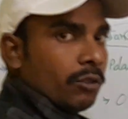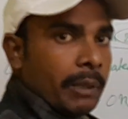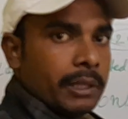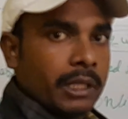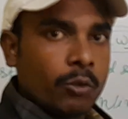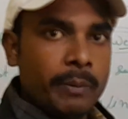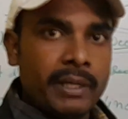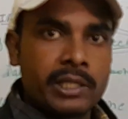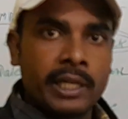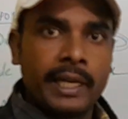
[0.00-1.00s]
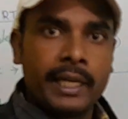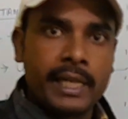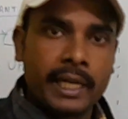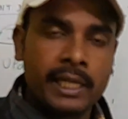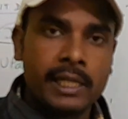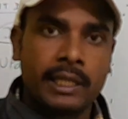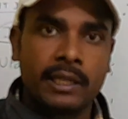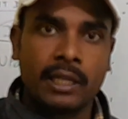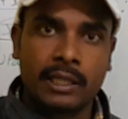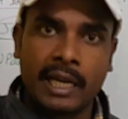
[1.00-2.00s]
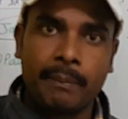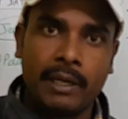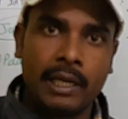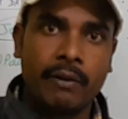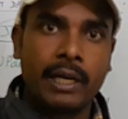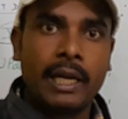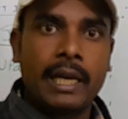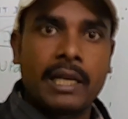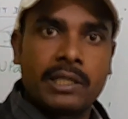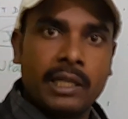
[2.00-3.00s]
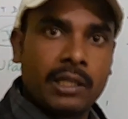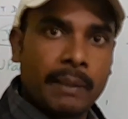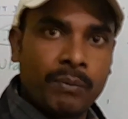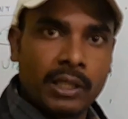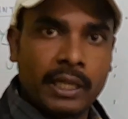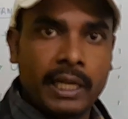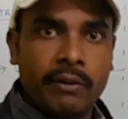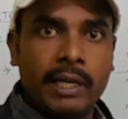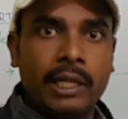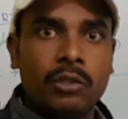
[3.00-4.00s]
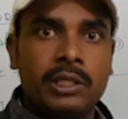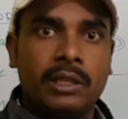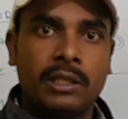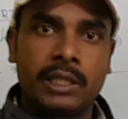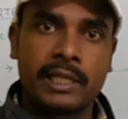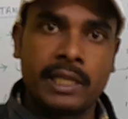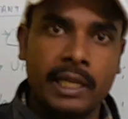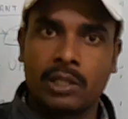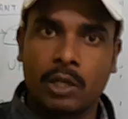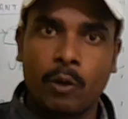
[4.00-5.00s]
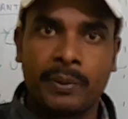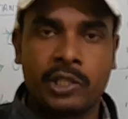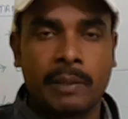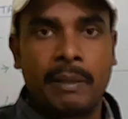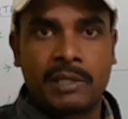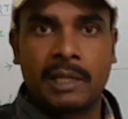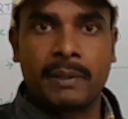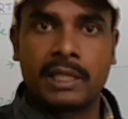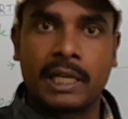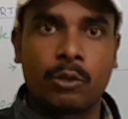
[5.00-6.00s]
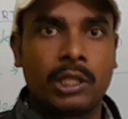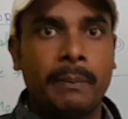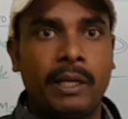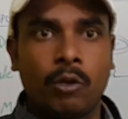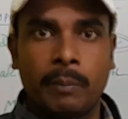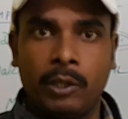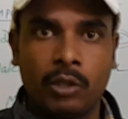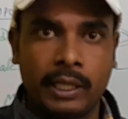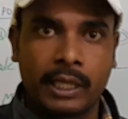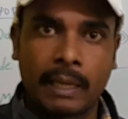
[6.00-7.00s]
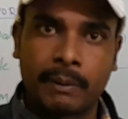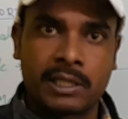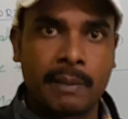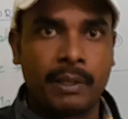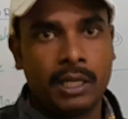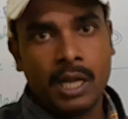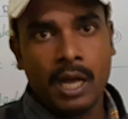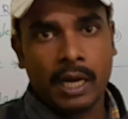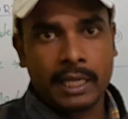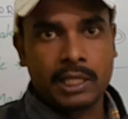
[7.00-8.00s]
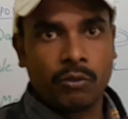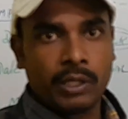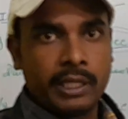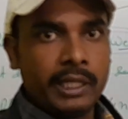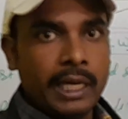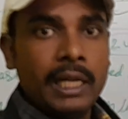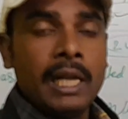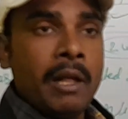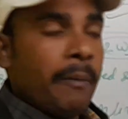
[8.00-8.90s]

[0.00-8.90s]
लें तो अभी तक कोई मेंशन नहीं किया कि कितना टाइम मिलने वाला है लास्ट डेट कब तक रहने वाला है तो जैसे इस ऑफिशियल वेबसाइट पे जारी होता है मैं एक और वीडियो लेकर आपके सामने आ जाऊंगा ठीक है